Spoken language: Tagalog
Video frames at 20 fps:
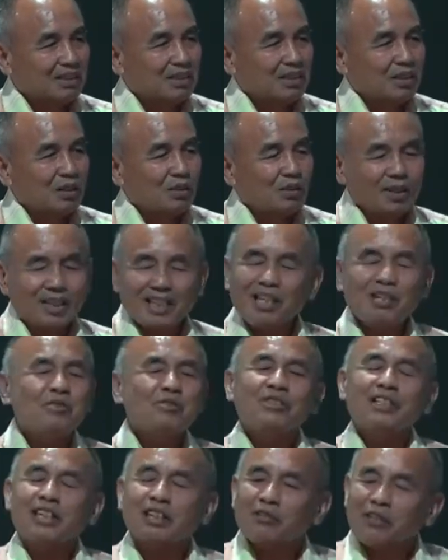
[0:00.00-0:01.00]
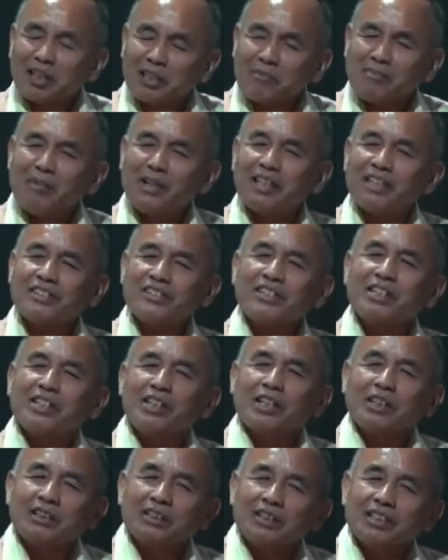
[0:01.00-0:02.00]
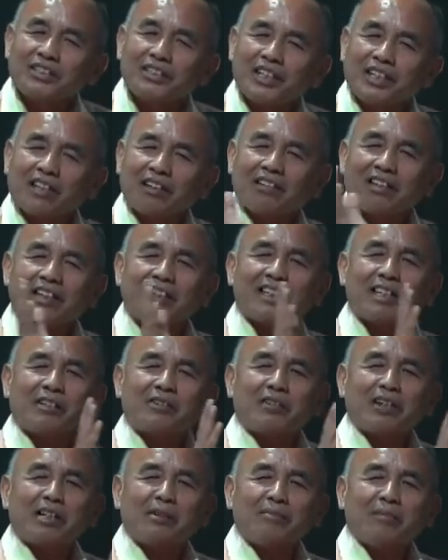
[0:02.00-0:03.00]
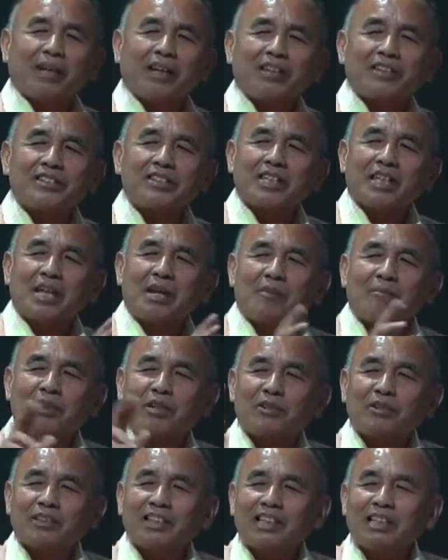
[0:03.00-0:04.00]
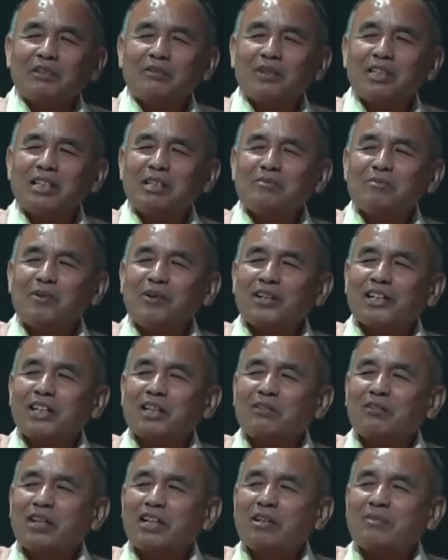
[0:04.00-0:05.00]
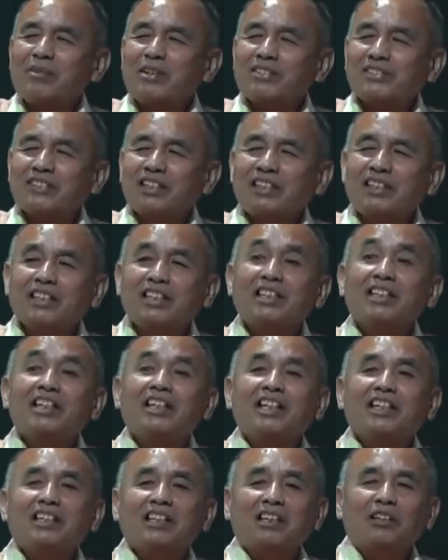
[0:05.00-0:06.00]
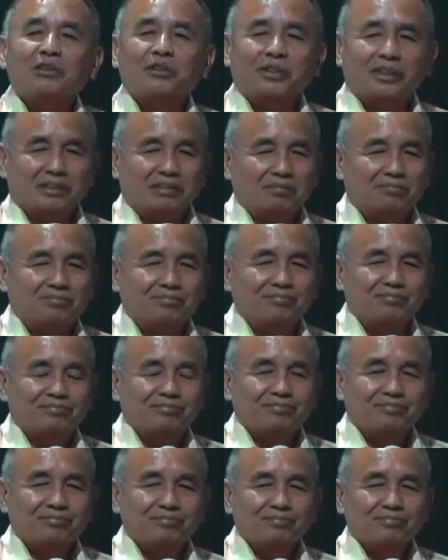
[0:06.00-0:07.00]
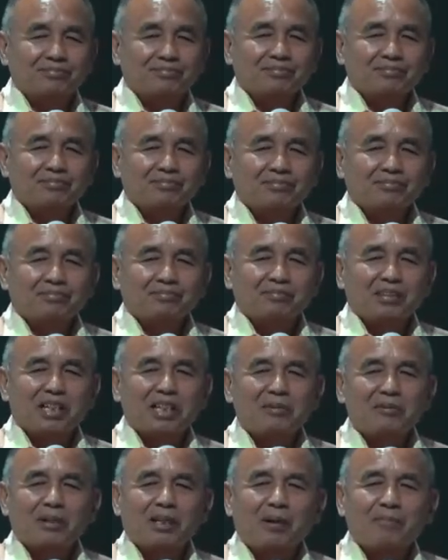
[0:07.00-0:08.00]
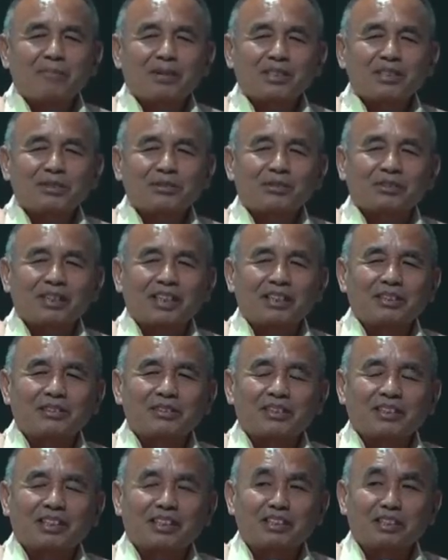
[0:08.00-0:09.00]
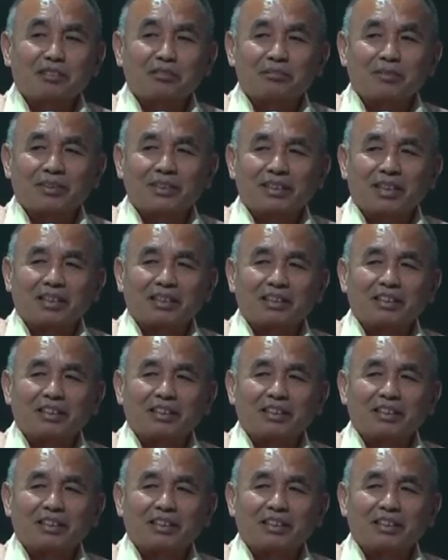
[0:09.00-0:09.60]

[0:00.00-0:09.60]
Wala hong requirements na secular requirements pero dalawa lang po ang requirements na hinihingi ng Lord para makapasok tayo sa kanyang ubasan.